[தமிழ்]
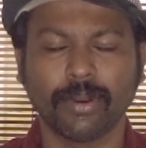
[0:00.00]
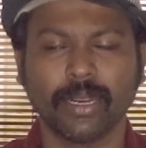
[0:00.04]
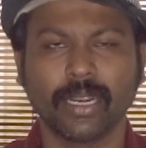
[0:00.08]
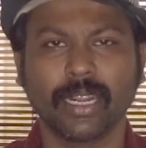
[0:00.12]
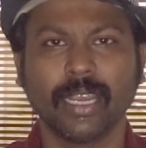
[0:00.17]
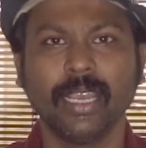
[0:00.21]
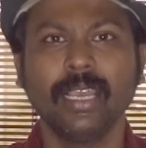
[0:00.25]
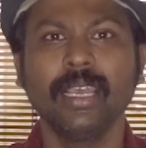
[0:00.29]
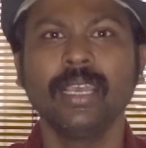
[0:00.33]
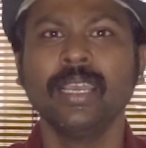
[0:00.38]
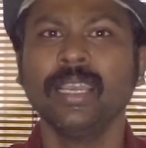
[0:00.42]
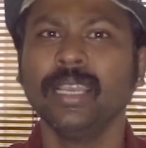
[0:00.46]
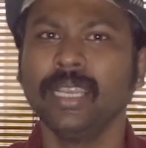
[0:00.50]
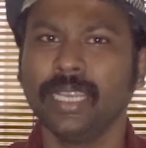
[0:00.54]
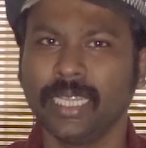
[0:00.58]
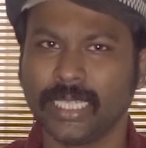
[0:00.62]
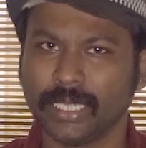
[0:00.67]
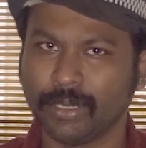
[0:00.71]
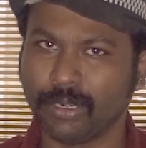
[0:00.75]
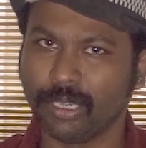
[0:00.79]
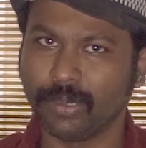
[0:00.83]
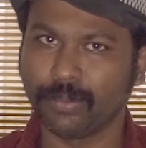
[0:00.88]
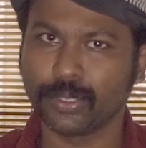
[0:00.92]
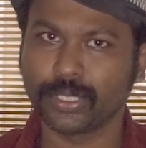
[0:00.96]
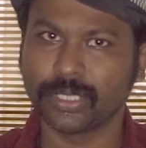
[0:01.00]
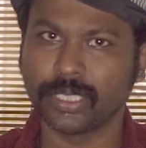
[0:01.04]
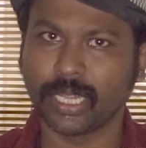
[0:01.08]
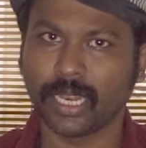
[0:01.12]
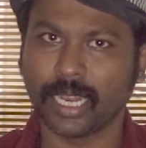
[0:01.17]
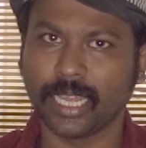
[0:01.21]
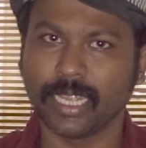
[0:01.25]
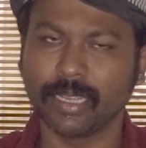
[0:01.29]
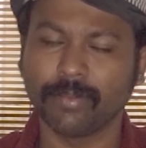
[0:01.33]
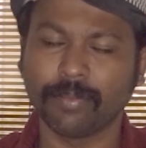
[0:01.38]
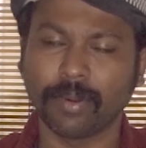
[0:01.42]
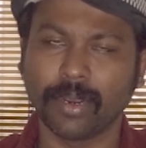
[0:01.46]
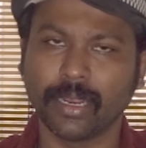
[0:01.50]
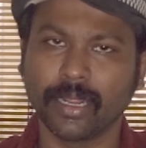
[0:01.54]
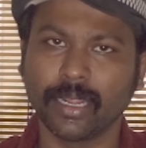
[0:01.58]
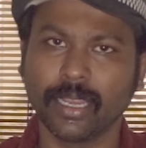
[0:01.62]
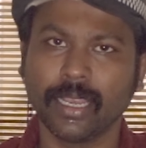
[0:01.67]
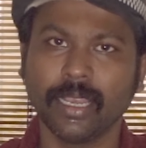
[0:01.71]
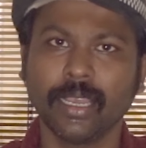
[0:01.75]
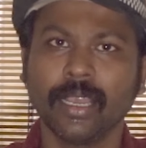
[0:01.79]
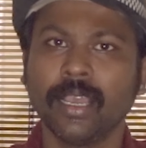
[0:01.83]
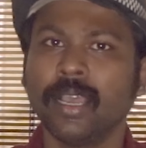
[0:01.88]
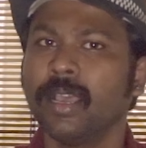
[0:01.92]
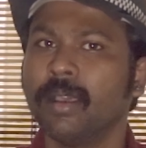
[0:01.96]
பண்ணுங்கள் நிறைய பிடிச்சிருந்தால் லைக்
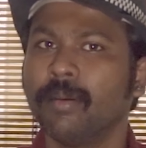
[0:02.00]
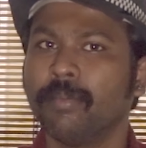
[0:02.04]
பண்ணுங்கள்